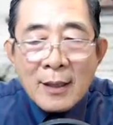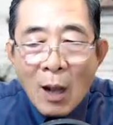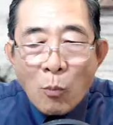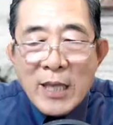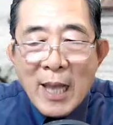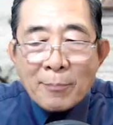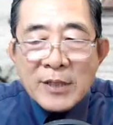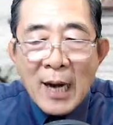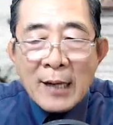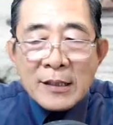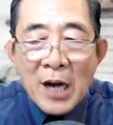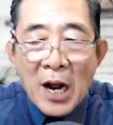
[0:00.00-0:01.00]
không có dám
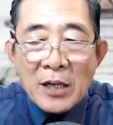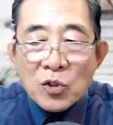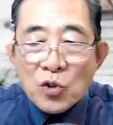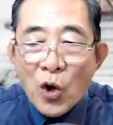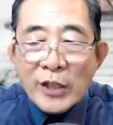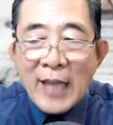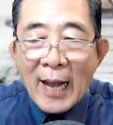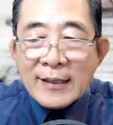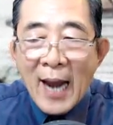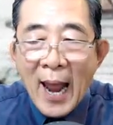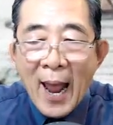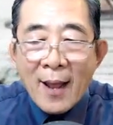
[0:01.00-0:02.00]
trắng trợn nói thẳng
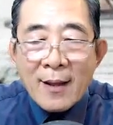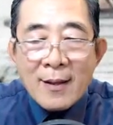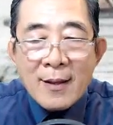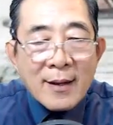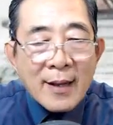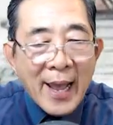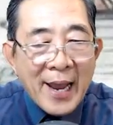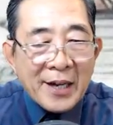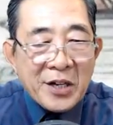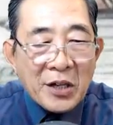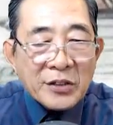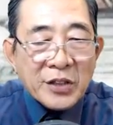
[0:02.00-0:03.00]
ra,
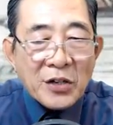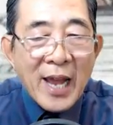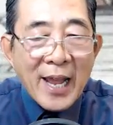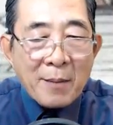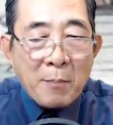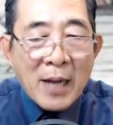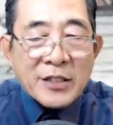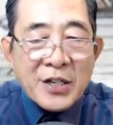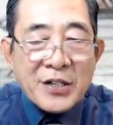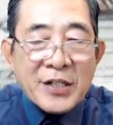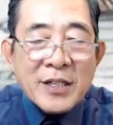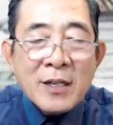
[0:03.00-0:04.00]
nghe nữ tử này mắng
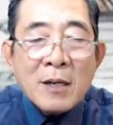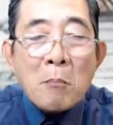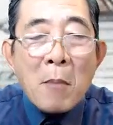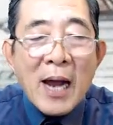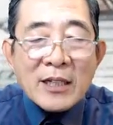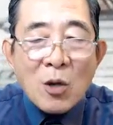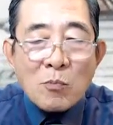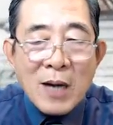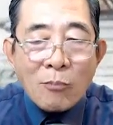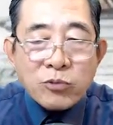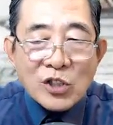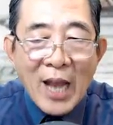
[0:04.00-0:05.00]
chửi mà trong
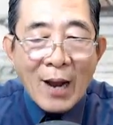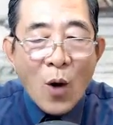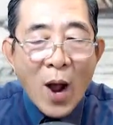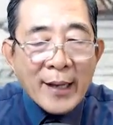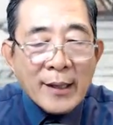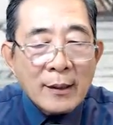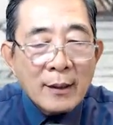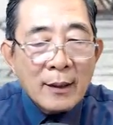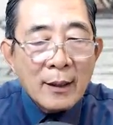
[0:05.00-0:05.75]
lòng sảng khoái.